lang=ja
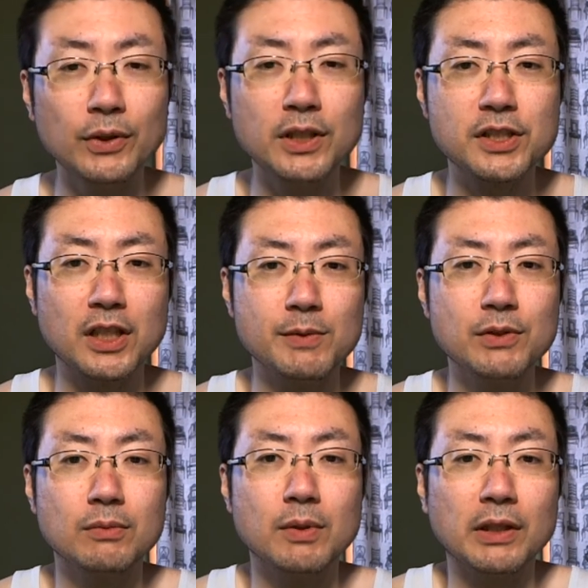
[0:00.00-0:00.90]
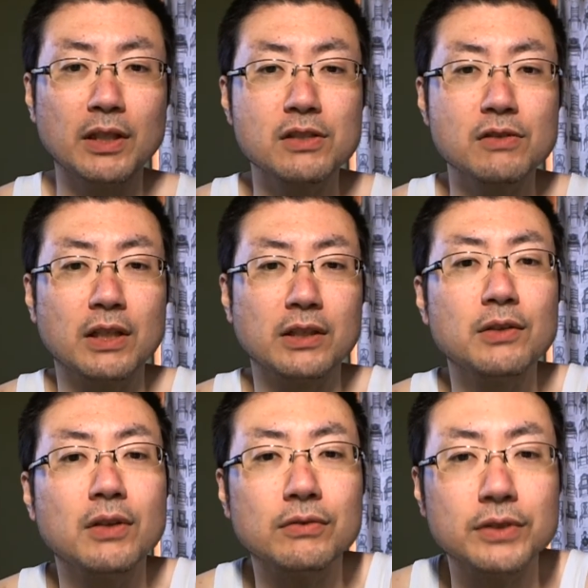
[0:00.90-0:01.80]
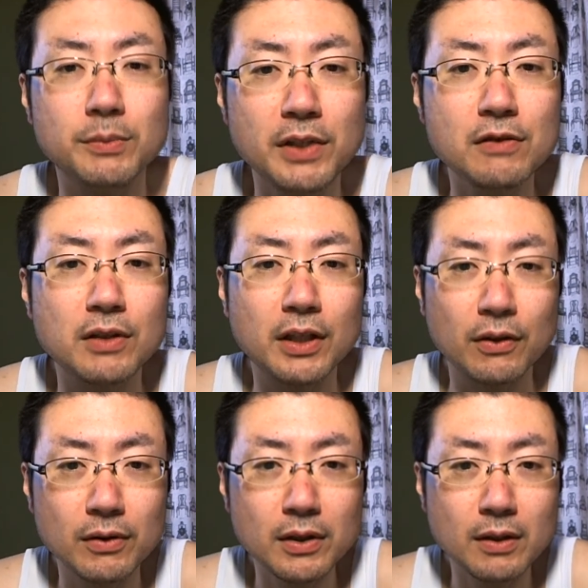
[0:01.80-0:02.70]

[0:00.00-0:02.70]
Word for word: 俺たちから見るとまあ新しく買ったとかふうに見えるわけよ、